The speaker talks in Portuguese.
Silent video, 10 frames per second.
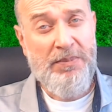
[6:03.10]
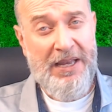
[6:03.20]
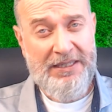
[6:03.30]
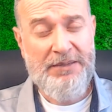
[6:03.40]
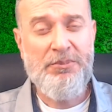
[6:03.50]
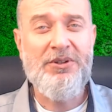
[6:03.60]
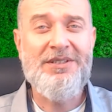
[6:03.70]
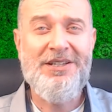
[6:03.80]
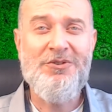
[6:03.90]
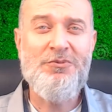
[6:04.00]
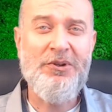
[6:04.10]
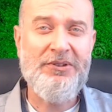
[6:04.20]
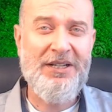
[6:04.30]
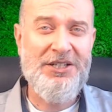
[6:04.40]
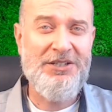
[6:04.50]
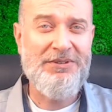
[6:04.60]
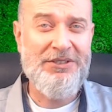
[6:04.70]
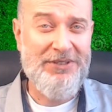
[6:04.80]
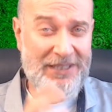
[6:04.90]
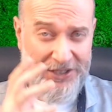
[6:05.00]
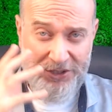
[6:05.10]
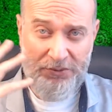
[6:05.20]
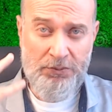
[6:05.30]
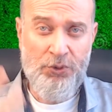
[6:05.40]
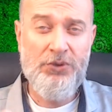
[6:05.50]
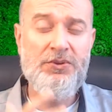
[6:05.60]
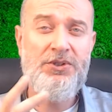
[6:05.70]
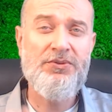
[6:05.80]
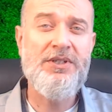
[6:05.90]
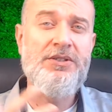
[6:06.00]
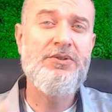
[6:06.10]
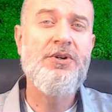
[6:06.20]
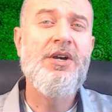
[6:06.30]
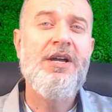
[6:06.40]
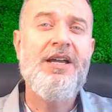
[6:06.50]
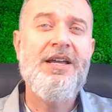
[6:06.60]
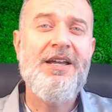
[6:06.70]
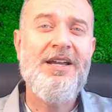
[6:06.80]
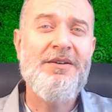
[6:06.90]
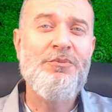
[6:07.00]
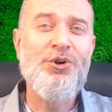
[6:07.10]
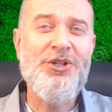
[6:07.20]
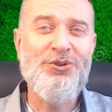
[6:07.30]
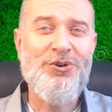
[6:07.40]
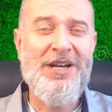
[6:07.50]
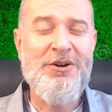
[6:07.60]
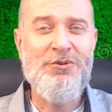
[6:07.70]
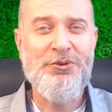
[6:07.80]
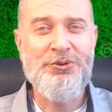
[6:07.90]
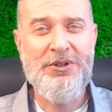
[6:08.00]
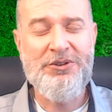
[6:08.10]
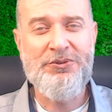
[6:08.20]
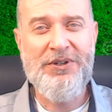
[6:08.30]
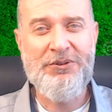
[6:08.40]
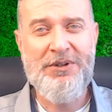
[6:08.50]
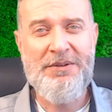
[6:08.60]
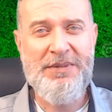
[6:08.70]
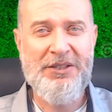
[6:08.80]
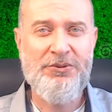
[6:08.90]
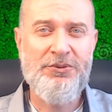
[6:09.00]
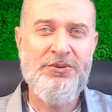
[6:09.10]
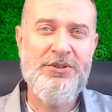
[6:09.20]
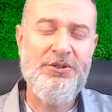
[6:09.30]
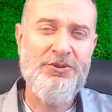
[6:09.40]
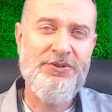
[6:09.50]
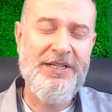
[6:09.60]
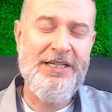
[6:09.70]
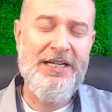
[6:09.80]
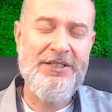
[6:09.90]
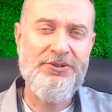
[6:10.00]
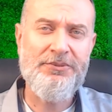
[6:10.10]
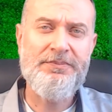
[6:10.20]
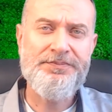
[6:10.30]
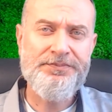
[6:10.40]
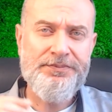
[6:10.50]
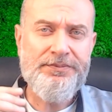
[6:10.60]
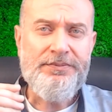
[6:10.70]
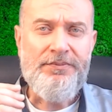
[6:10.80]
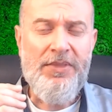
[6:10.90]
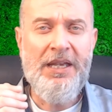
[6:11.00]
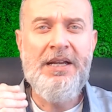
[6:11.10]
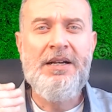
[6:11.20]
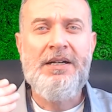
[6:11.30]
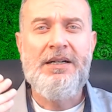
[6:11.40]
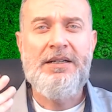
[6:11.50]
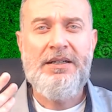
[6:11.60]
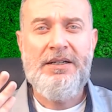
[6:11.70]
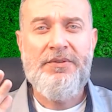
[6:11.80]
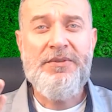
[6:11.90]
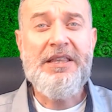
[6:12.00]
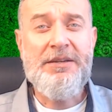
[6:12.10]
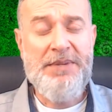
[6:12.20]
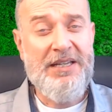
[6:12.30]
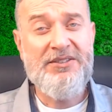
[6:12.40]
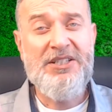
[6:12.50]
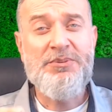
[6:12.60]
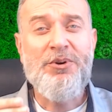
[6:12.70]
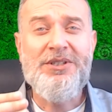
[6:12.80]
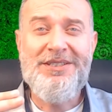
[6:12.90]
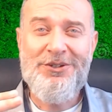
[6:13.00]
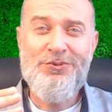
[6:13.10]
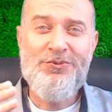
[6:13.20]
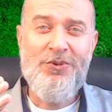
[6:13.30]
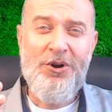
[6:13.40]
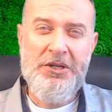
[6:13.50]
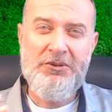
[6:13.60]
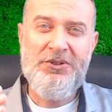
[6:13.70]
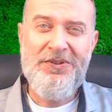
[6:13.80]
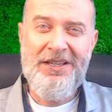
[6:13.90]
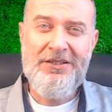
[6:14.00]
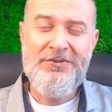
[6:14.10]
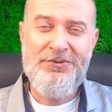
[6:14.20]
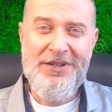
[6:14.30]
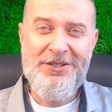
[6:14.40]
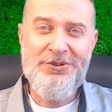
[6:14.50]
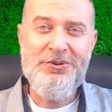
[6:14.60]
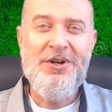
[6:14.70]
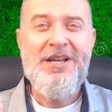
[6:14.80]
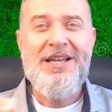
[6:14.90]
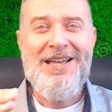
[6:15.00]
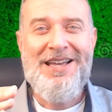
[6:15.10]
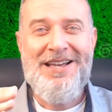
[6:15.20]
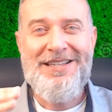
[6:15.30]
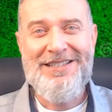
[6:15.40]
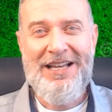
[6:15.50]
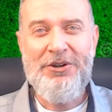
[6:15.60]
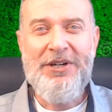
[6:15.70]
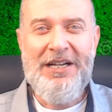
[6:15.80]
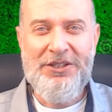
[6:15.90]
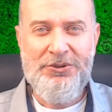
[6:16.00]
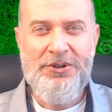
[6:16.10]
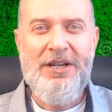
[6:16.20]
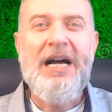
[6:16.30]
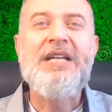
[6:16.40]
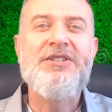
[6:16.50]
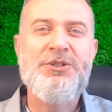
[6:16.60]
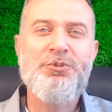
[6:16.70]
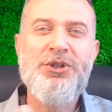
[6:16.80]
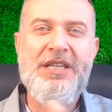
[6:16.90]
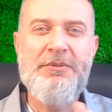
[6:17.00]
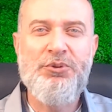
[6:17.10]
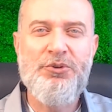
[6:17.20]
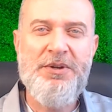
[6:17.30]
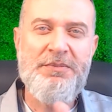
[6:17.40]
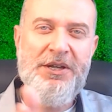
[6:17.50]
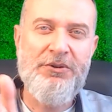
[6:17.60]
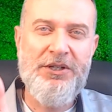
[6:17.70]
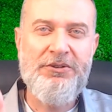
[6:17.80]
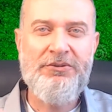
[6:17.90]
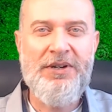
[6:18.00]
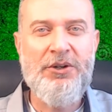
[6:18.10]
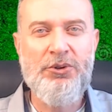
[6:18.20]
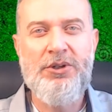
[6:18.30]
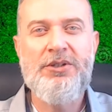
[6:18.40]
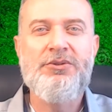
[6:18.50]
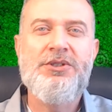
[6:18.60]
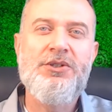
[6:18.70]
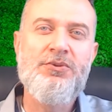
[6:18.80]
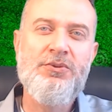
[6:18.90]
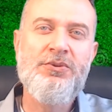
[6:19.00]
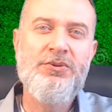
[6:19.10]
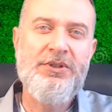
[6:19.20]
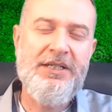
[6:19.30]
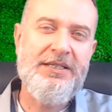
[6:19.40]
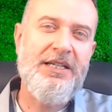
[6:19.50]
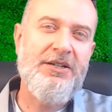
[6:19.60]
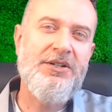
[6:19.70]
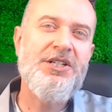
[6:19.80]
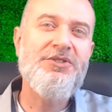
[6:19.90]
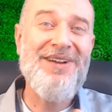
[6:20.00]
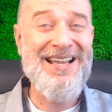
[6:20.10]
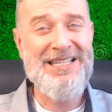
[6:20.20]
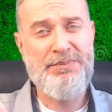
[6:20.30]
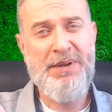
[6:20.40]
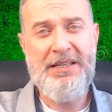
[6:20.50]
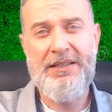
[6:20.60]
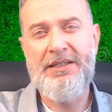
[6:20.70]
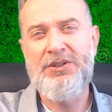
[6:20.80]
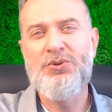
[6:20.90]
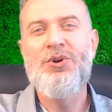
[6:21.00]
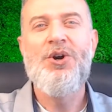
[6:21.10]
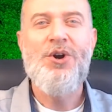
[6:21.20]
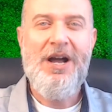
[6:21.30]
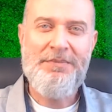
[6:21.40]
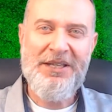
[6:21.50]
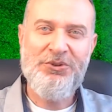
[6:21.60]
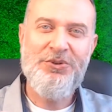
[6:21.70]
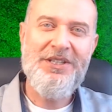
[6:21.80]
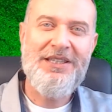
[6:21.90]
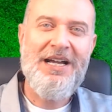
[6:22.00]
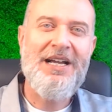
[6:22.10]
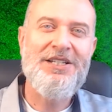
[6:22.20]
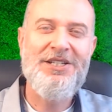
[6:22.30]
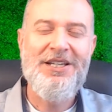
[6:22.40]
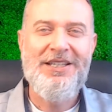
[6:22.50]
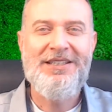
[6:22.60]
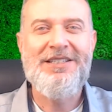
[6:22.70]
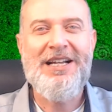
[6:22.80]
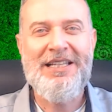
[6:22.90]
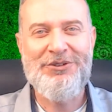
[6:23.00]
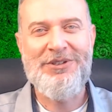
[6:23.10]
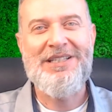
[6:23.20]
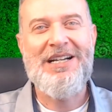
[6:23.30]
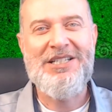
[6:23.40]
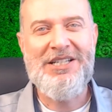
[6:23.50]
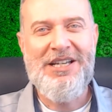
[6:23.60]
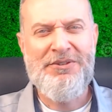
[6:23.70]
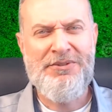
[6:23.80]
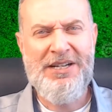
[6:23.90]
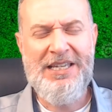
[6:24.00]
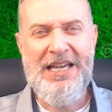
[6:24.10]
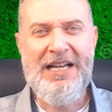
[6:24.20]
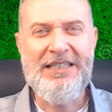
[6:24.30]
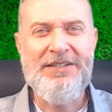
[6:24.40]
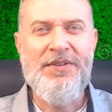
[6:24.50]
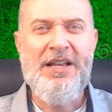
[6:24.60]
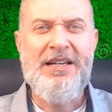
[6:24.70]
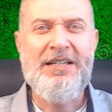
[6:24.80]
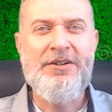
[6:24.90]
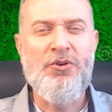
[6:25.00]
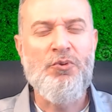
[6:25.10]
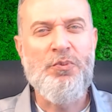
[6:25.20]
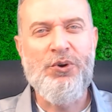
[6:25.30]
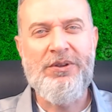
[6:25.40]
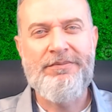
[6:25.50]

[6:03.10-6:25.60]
essa pode ser alguma alternativa se você está achando muito difícil é, monitorar o controle do faturamento dos teus franqueados. Uh, e também, às vezes, pode ser um royalties fi fixo é, escalonado. Às vezes, por tempo, no primeiro ano é um valor, no segundo, terceiro, a gente vai respeitando a maturidade de cada unidade franqueada. Né? Ou por